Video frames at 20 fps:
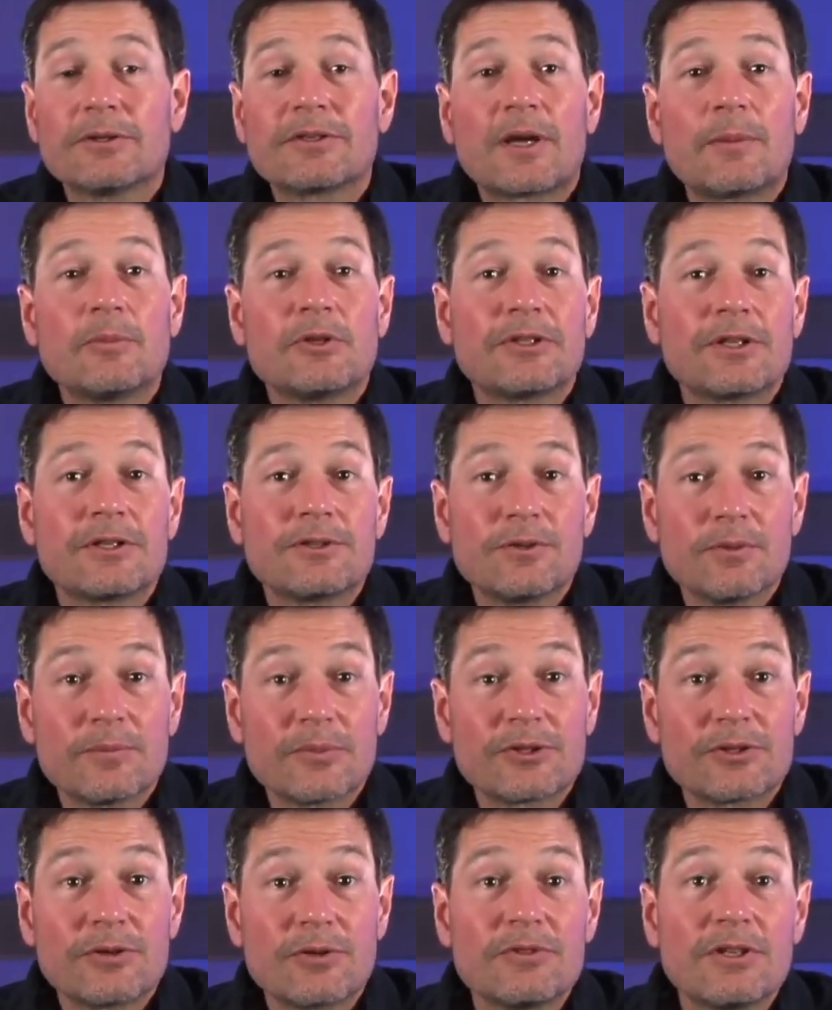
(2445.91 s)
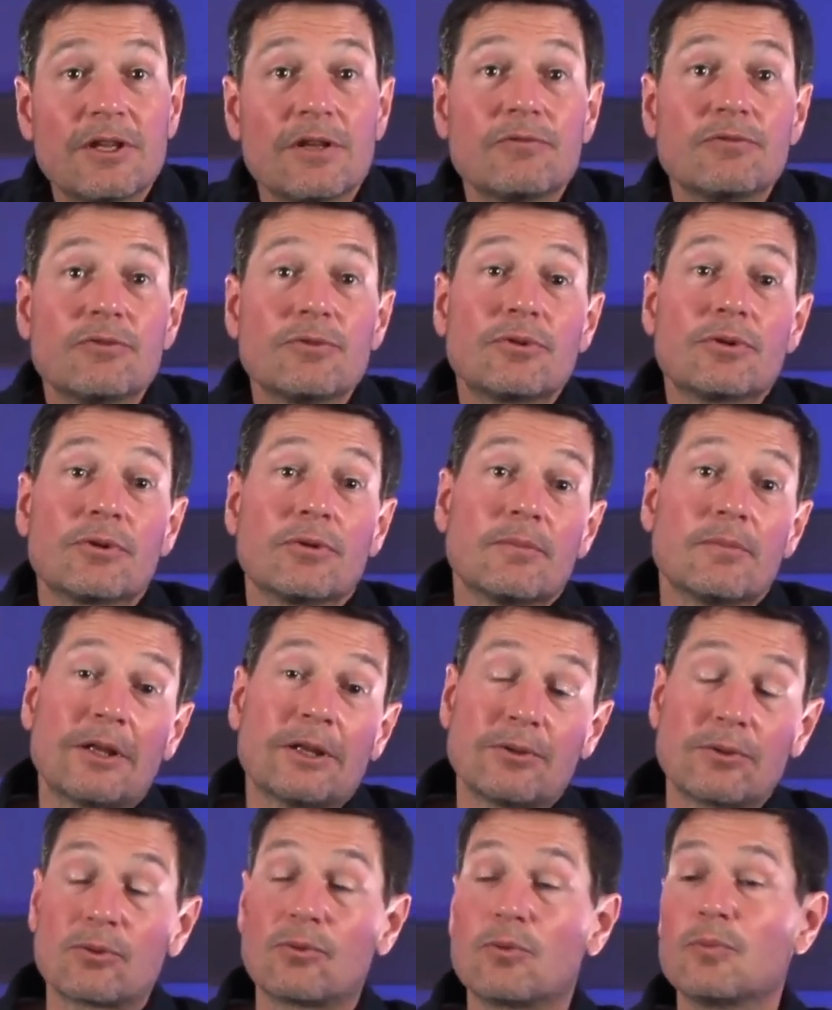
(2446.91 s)
très bonne question, parce que vous avez vu que bah,
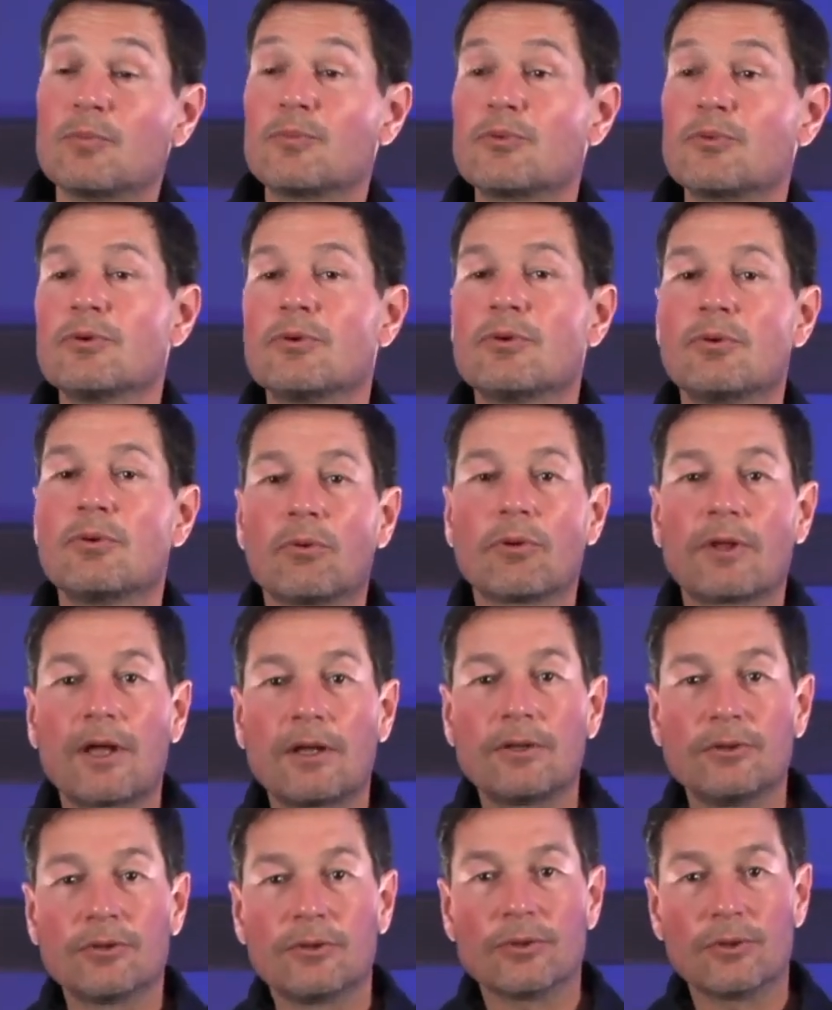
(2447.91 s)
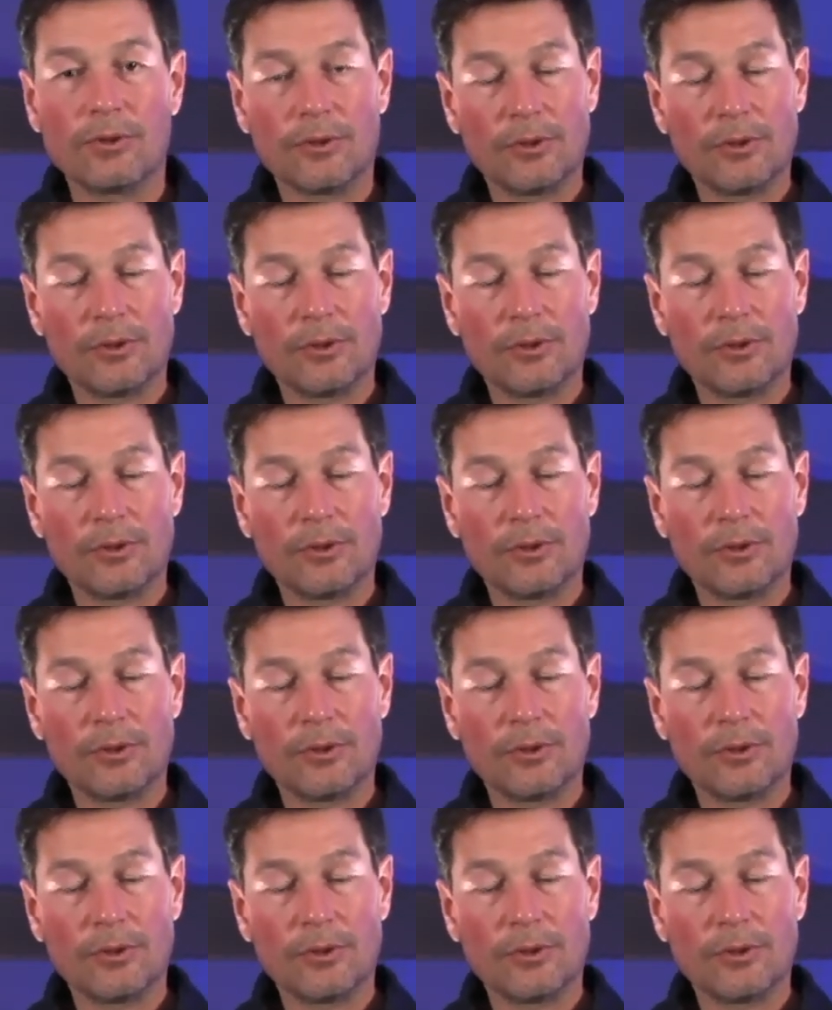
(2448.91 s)
donc, on, peut, on a une,